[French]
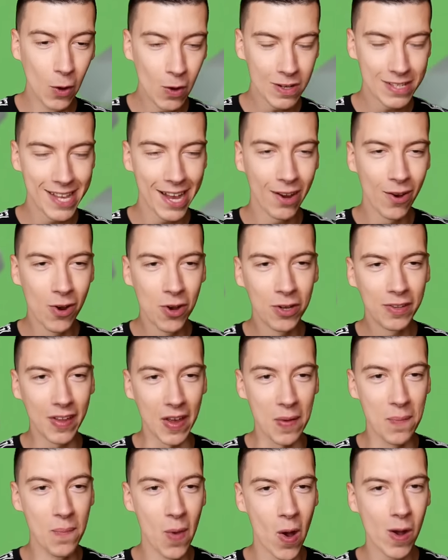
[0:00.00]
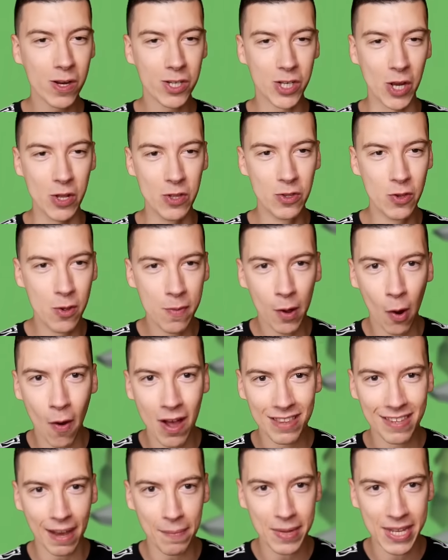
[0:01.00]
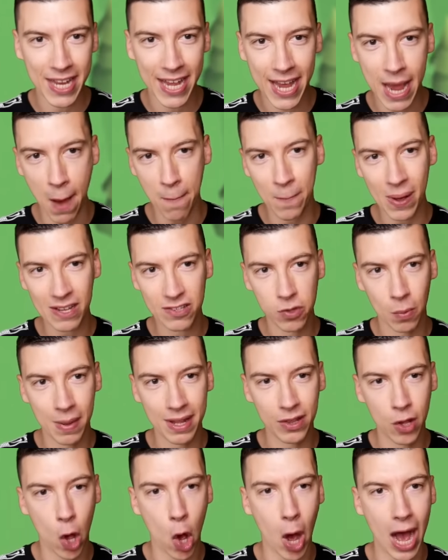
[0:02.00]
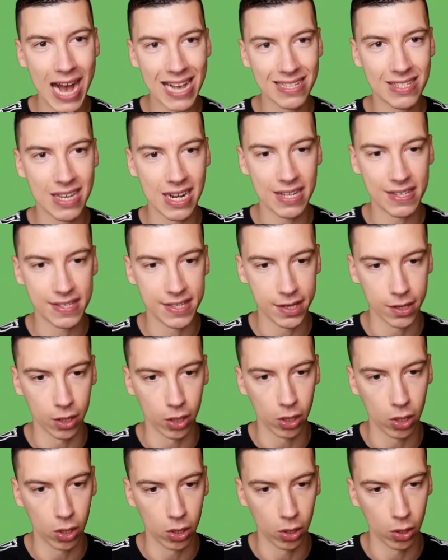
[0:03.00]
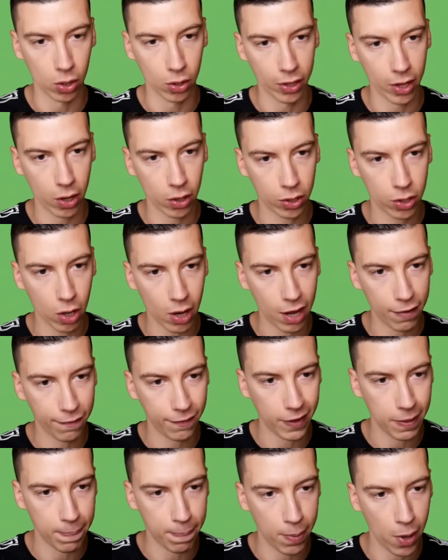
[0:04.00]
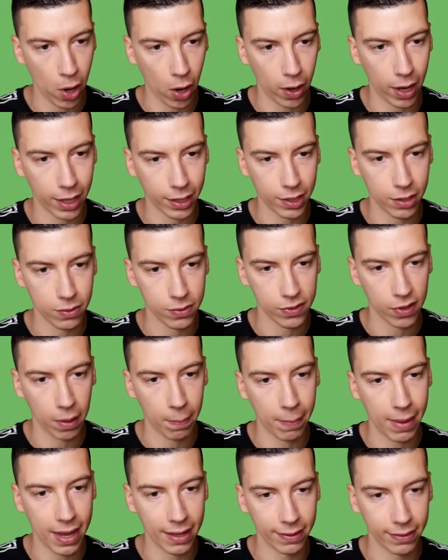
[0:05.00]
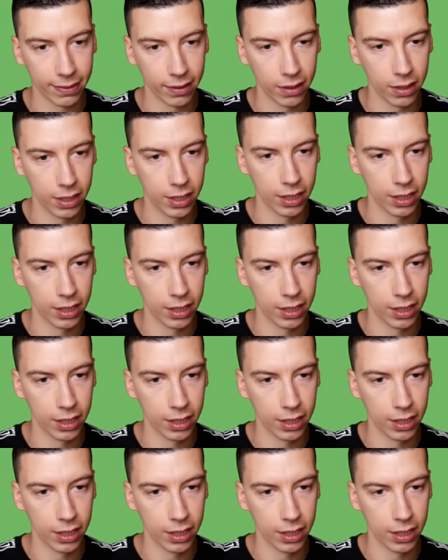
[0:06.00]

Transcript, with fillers: Donc c'est good. Manche numéro 1 terminée. Passons maintenant à celle-ci. Oh oh, on a encore un flipper là qui nous embête.